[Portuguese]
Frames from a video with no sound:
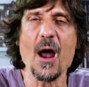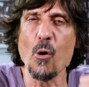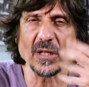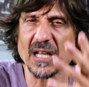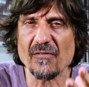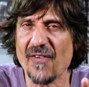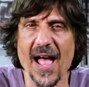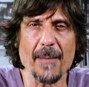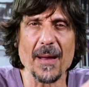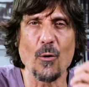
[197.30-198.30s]
É outra
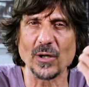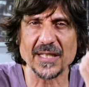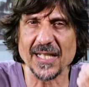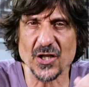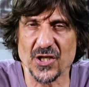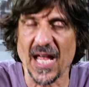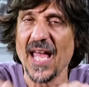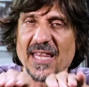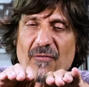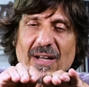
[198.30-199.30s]
vibe, é outra energia.
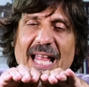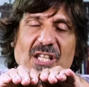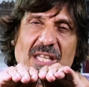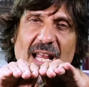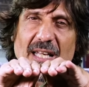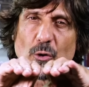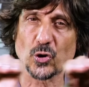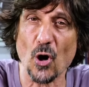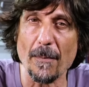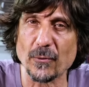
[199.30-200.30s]
Na verdade, tem ali o
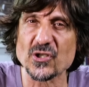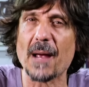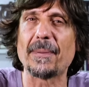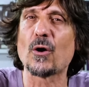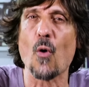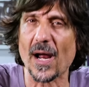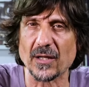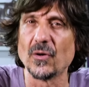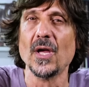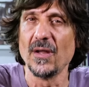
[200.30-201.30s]
Trópico de
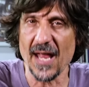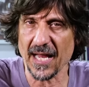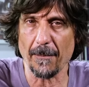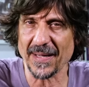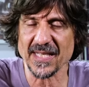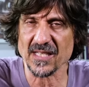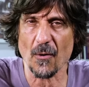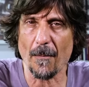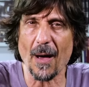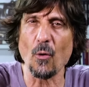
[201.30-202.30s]
Capricórnio, né, que passa em
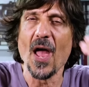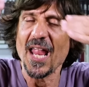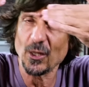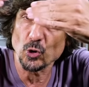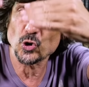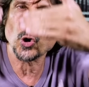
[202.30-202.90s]
São Paulo, e do